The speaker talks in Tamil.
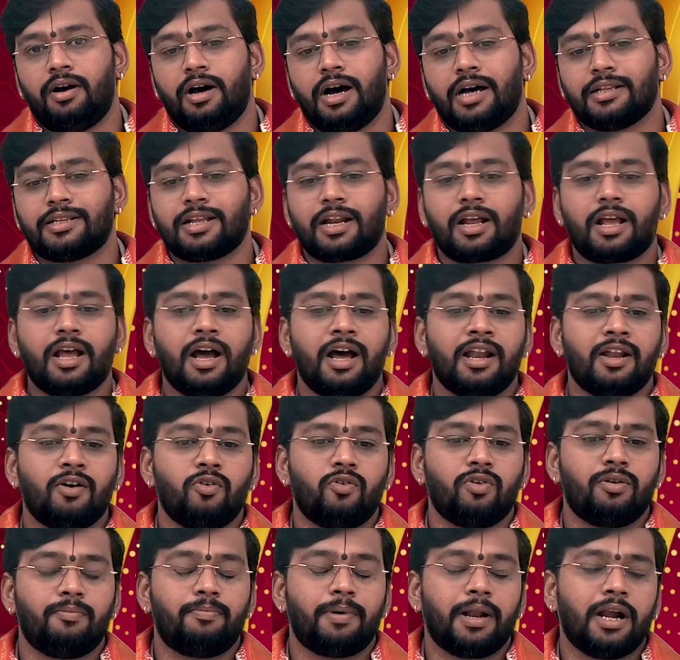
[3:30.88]
அதற்கான
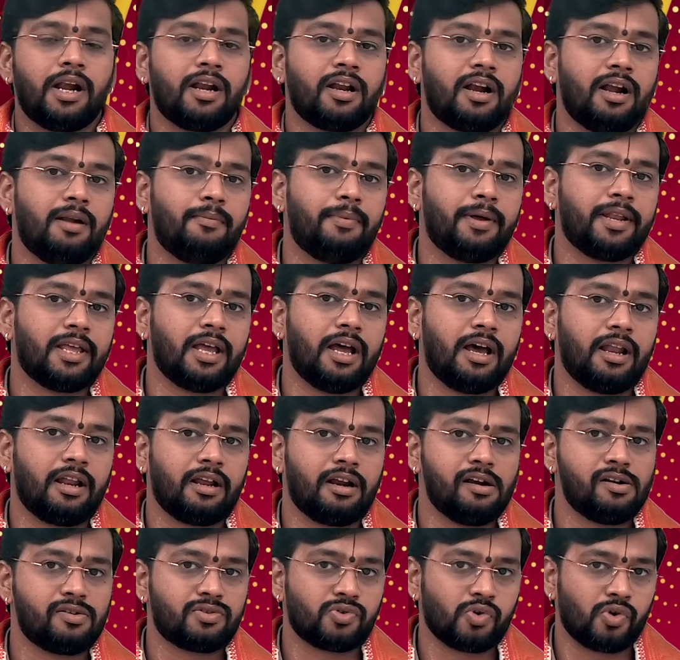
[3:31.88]
ஒரு பலன்கள்
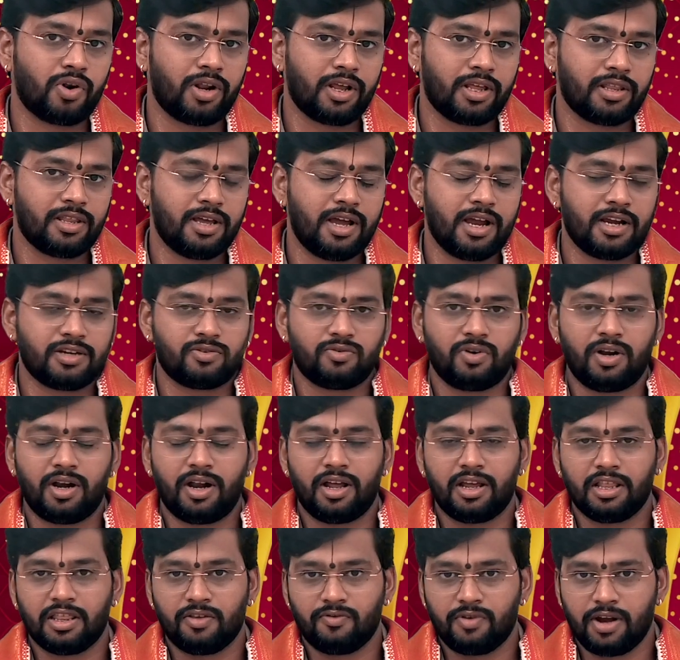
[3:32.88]
பரிகாரங்கள் சொல்கிறதுக்கு தான் ஆக்சுவலாக
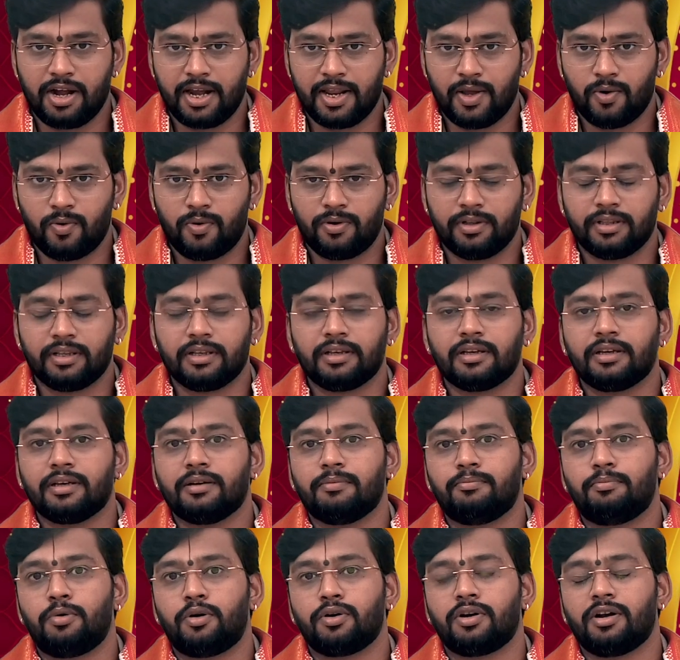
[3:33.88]
நான் இந்த வீடியோவை வந்து
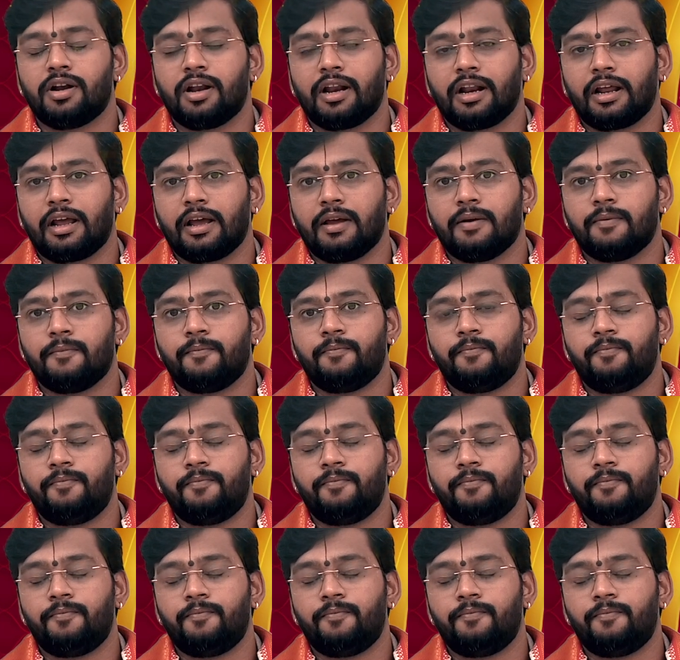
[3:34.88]
போட்டுருக்கேன்